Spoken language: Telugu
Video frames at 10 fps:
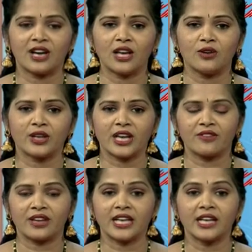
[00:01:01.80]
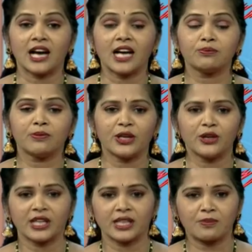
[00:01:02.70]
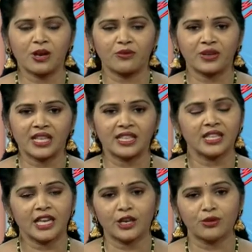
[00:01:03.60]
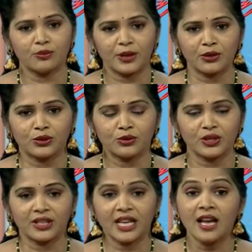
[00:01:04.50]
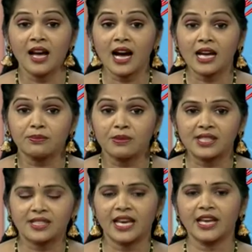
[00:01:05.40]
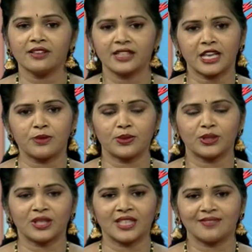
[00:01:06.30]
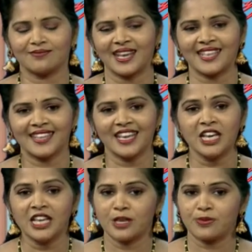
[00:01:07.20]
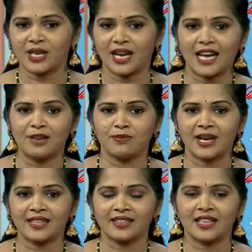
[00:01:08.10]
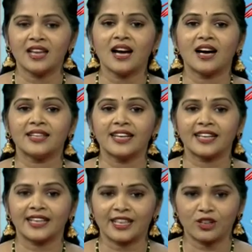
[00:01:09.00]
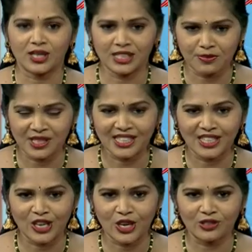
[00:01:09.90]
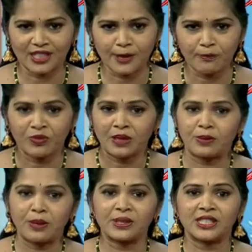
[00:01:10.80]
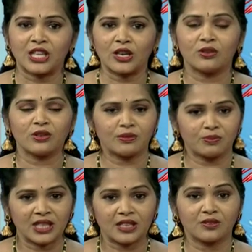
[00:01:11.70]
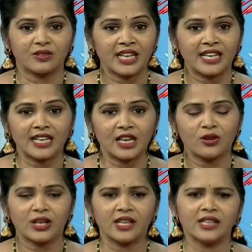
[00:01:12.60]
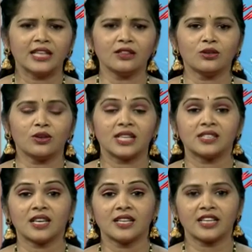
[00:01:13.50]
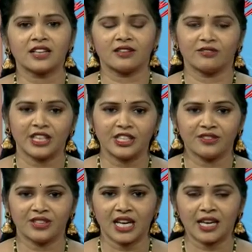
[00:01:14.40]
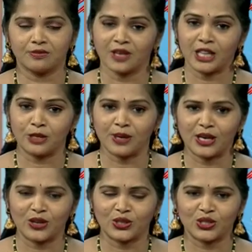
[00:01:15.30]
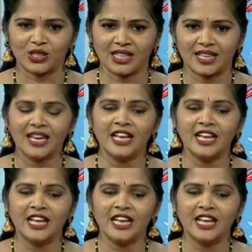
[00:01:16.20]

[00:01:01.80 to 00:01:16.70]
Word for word: వాళ్ళలో ఉండేటువంటి ఆత్మన్యూన్యత భావం అనేది ఎక్కువ పెరుగుతూ ఉంటుంది ఆత్మస్థైర్యం తగ్గిపోతుంది అయితే ఇప్పుడు కాలం మారింది ఆధునిక టెక్నాలజీ మన చేతుల్లో ఉంది ప్రపంచంలో మొత్తం డెంటల్లోనే ఎంతో అత్యాధునిక వైద్య విధానం అందుబాటులోకి వచ్చింది